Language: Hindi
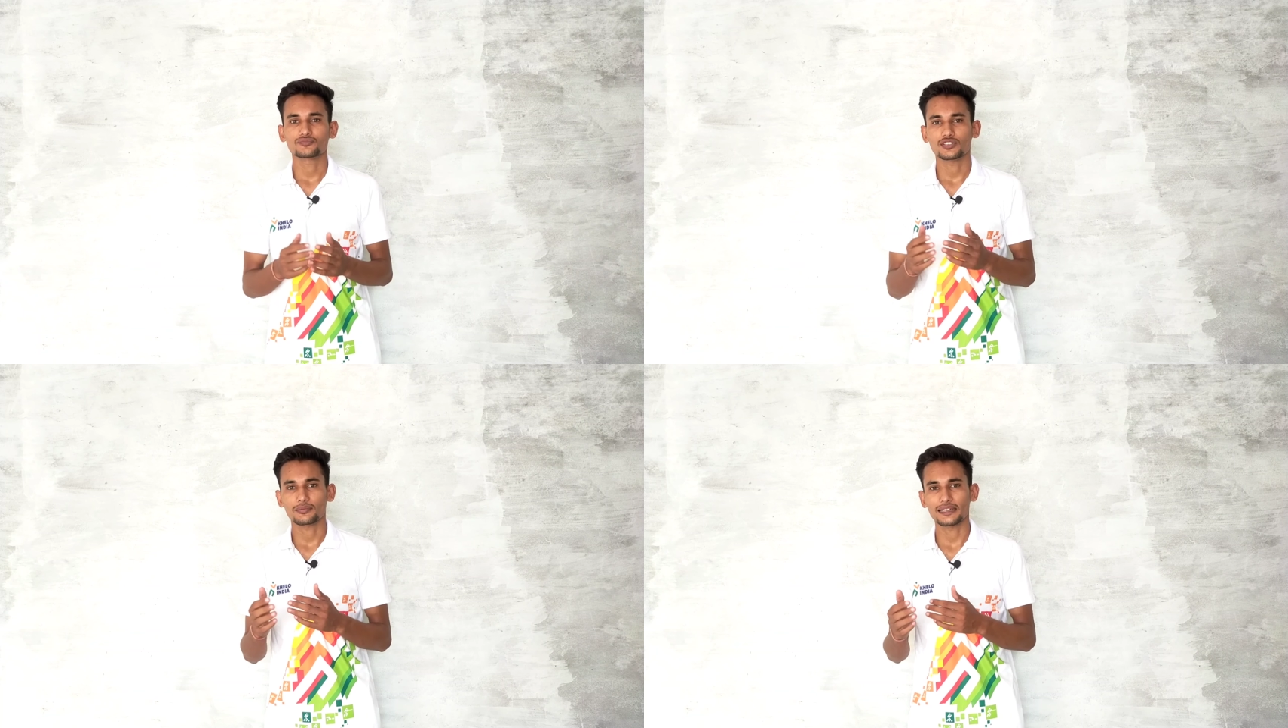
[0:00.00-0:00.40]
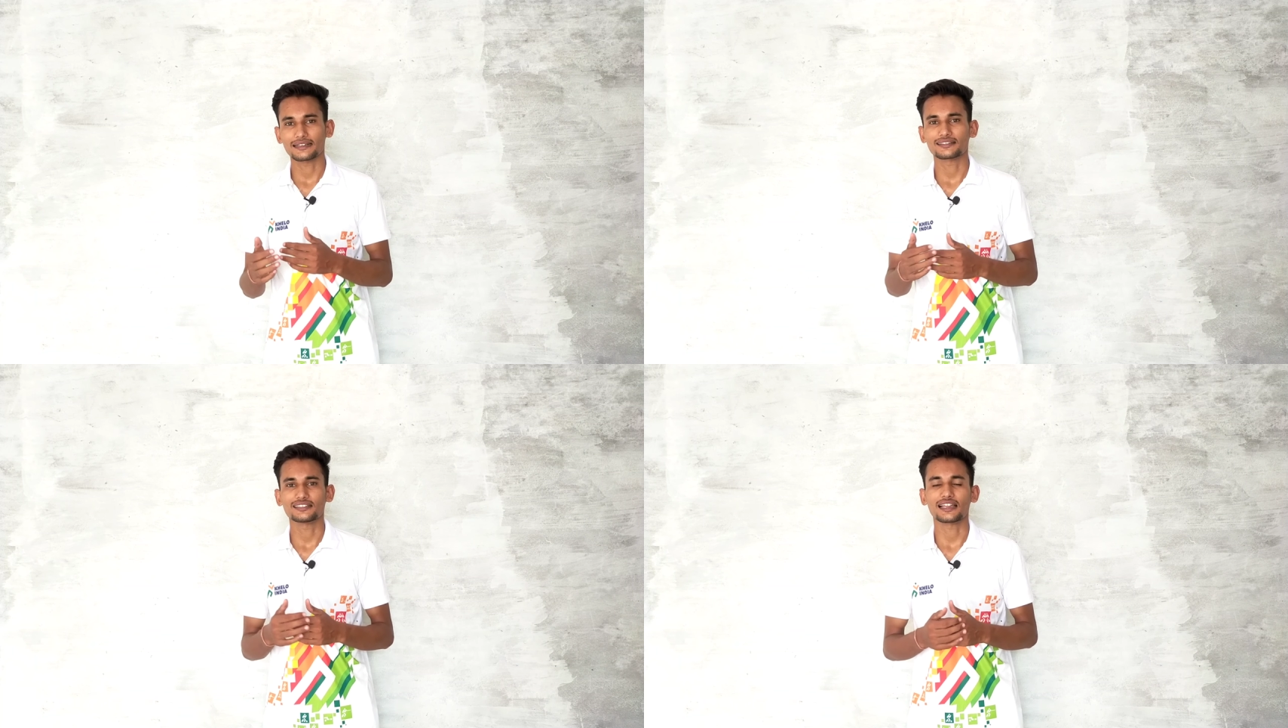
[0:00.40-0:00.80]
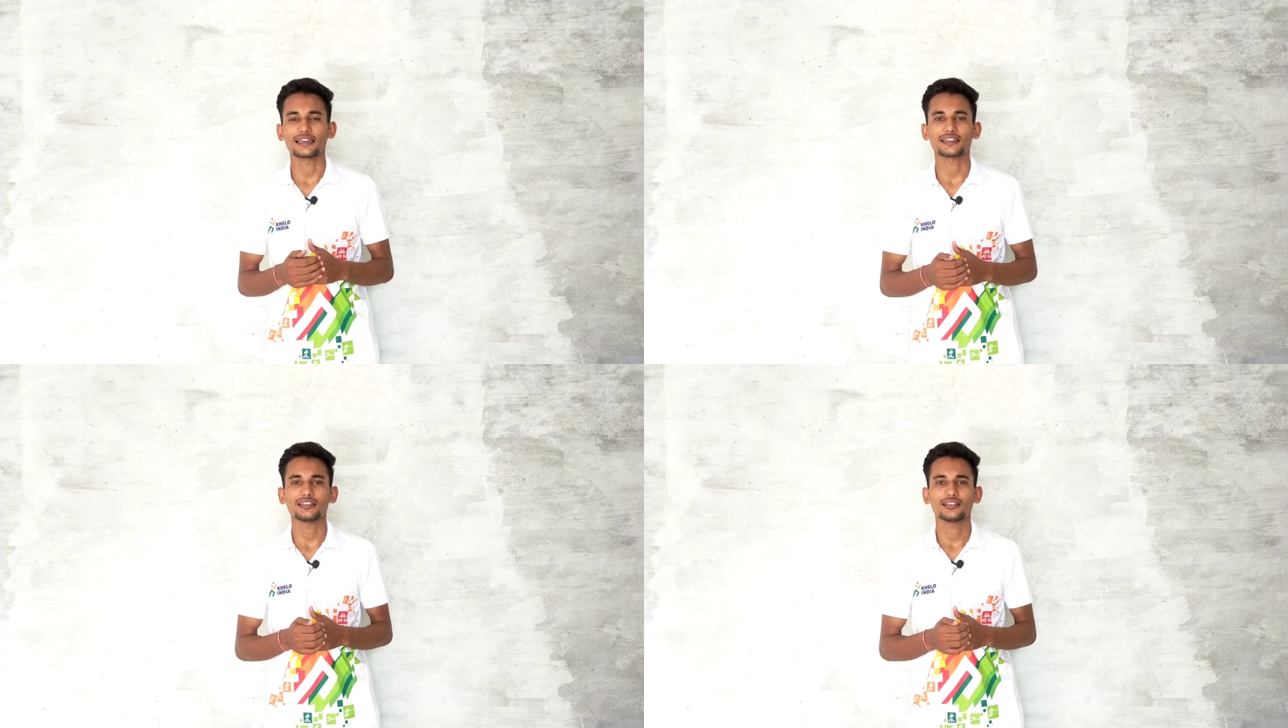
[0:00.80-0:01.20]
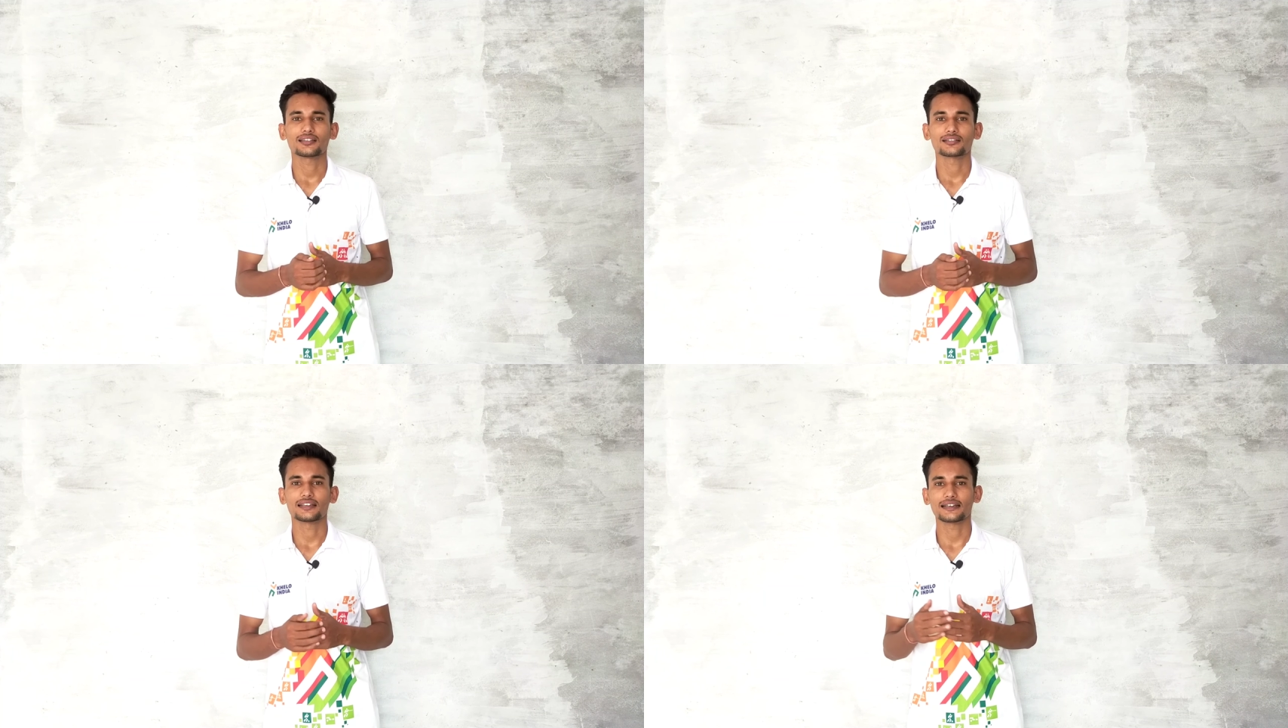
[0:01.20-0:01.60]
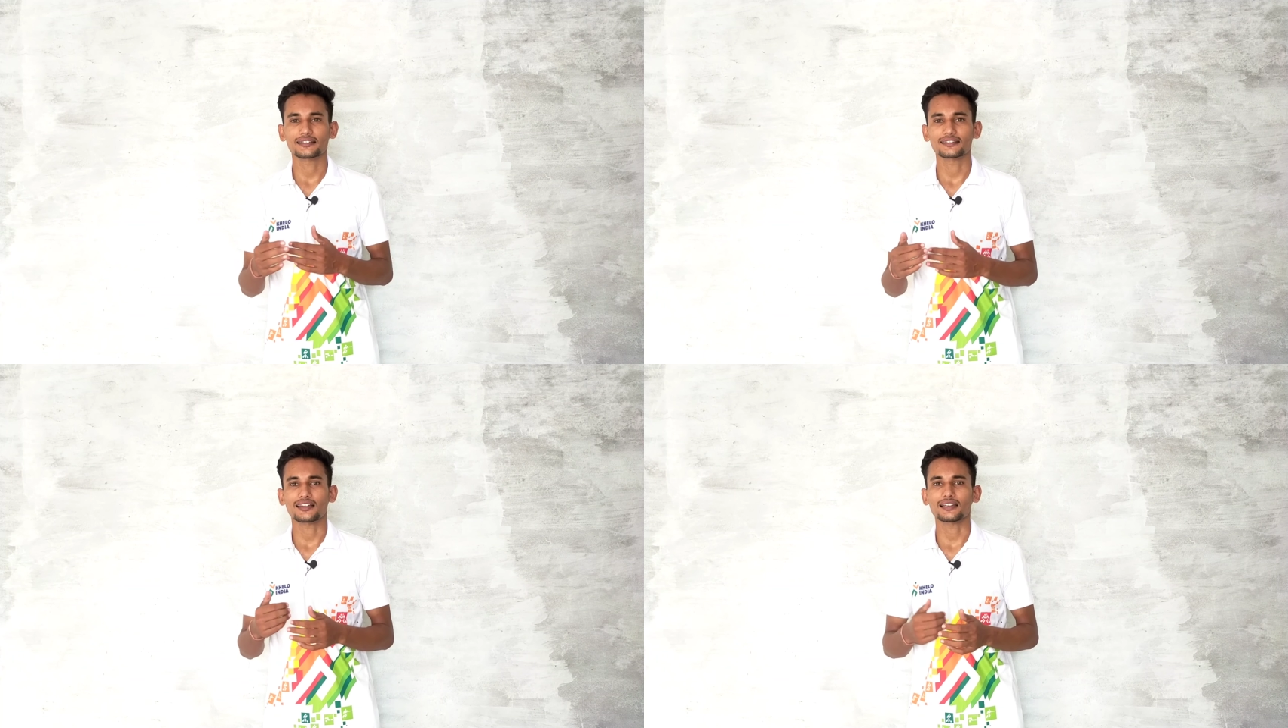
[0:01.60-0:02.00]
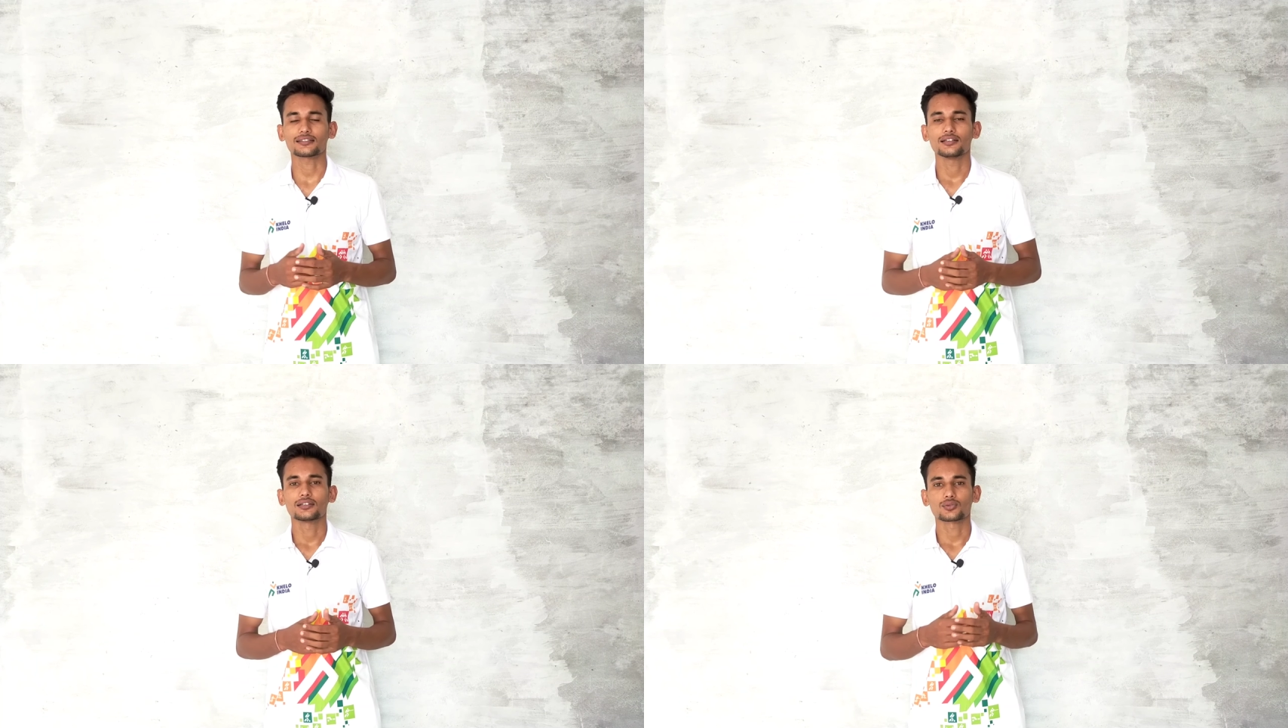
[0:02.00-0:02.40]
जब डेट सीट आएगी डेट के साथ